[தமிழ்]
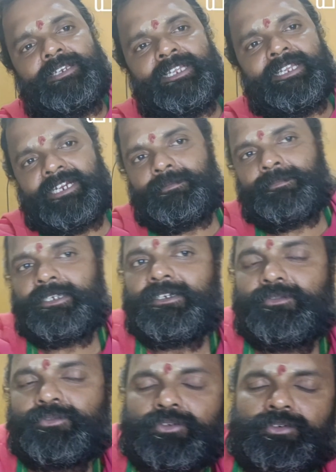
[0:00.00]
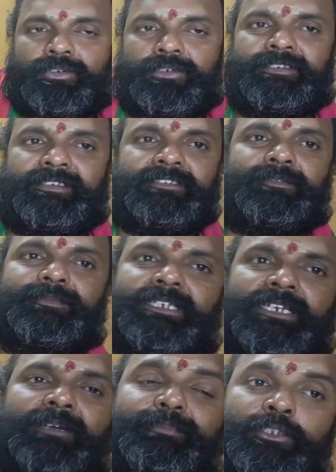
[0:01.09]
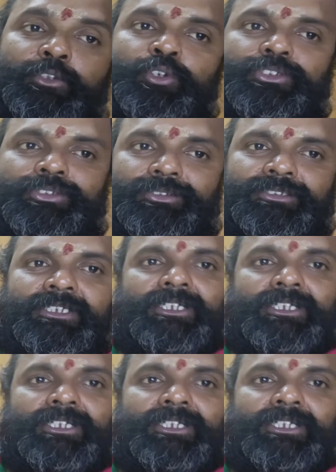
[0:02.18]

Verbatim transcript: வெள்ளிக்கிழமை இன்னொன்று ஒரு விசேஷம் என்னென்னா பிரதோஷம்